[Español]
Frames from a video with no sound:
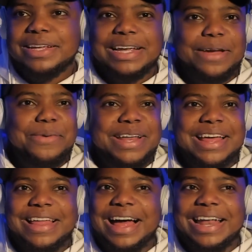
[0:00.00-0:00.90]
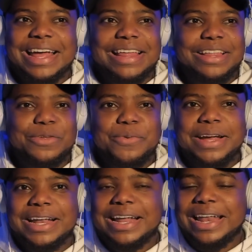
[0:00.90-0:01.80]
que vine a darle, a
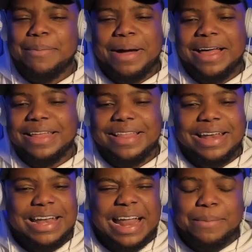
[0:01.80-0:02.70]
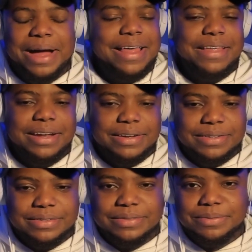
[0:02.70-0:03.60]
destruirle la madre, a darle la madre,
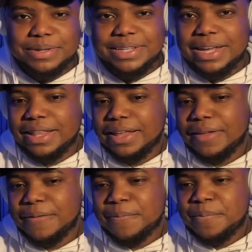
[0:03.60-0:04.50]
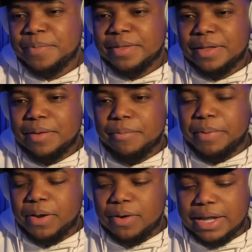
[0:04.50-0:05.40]
¿me entiendes?
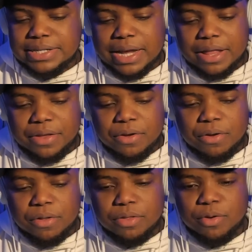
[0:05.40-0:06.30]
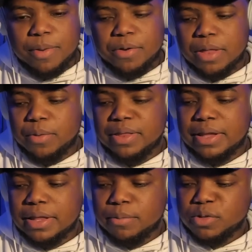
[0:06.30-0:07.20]
Pero gracias a Dios, Dios me ha ayudado a
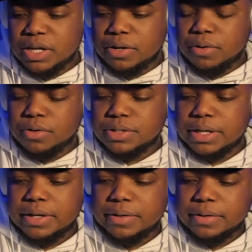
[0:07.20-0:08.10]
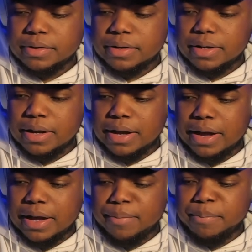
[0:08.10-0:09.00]
entender muchas cosas,
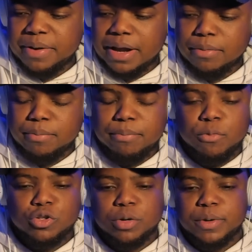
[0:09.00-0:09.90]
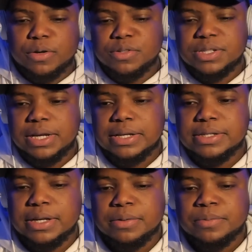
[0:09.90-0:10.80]
a ampliar mucho mi
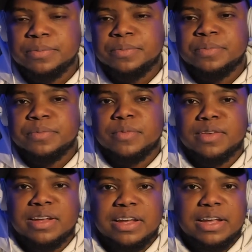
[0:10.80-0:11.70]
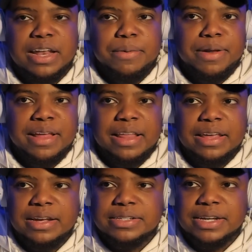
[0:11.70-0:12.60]
conciencia, y la
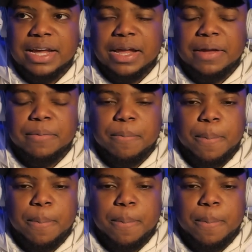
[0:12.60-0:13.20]
verdad es que